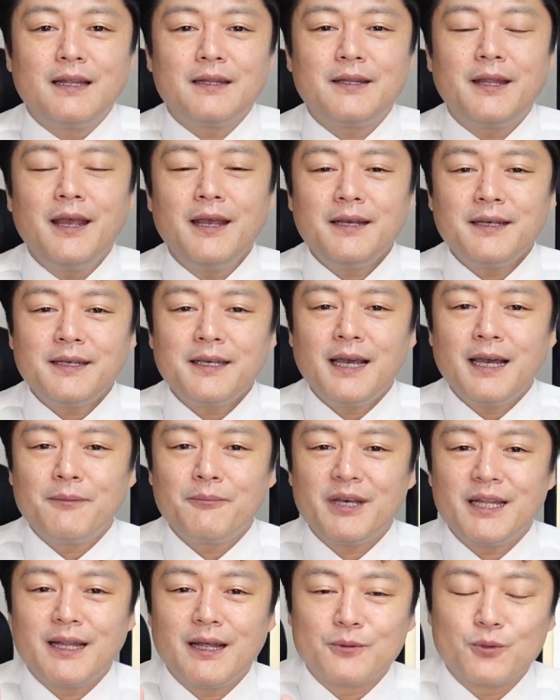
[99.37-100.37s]
天気
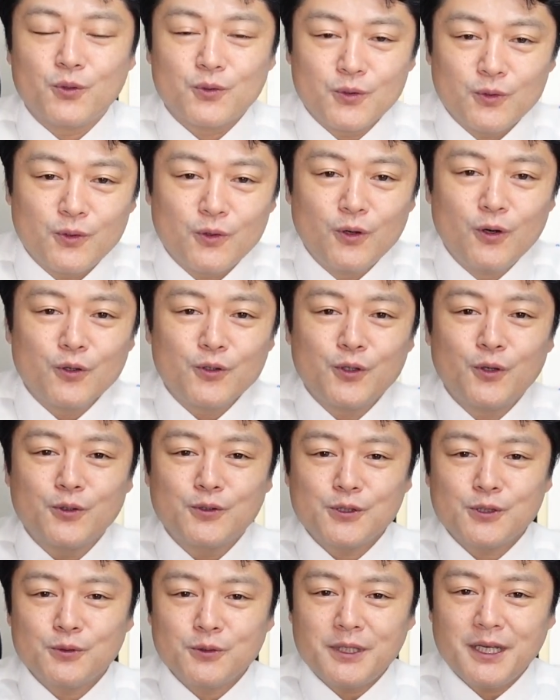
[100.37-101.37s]
雨などの
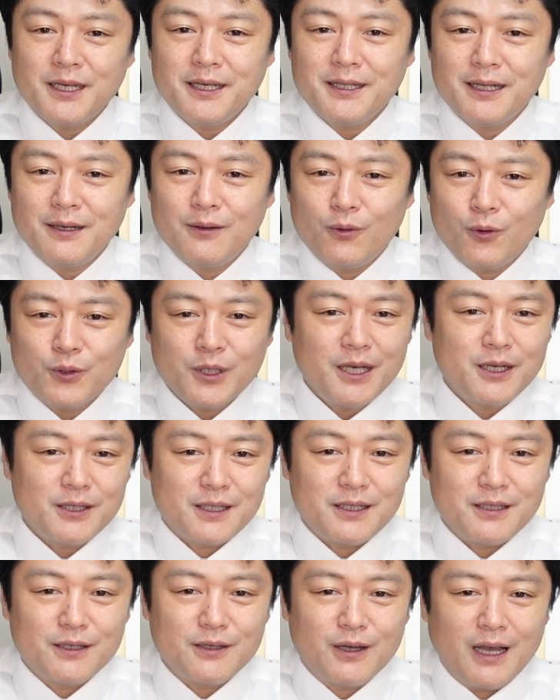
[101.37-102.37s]
局所的なお天
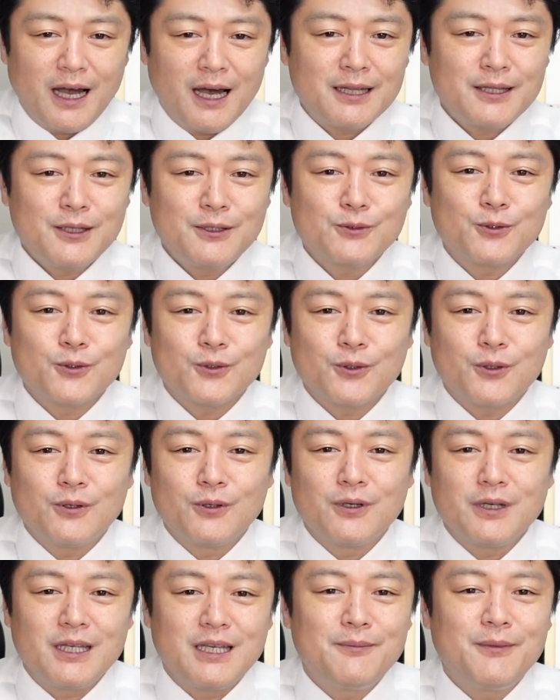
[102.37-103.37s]
気当てるこ
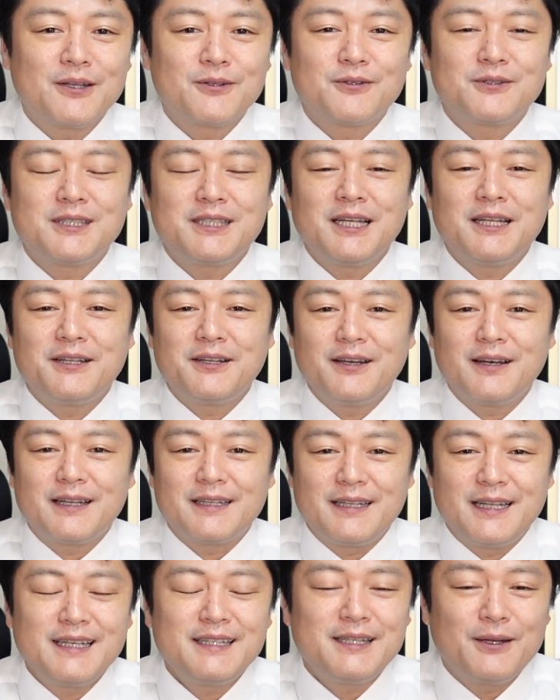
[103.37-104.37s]
と、今の時点では
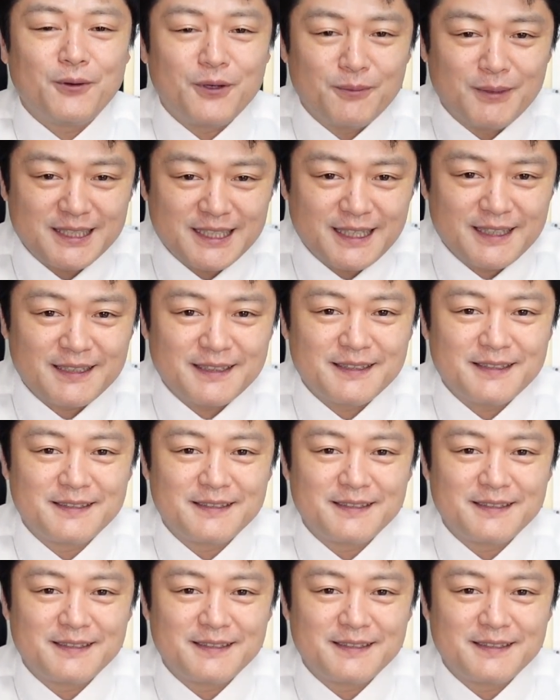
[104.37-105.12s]
できておりません。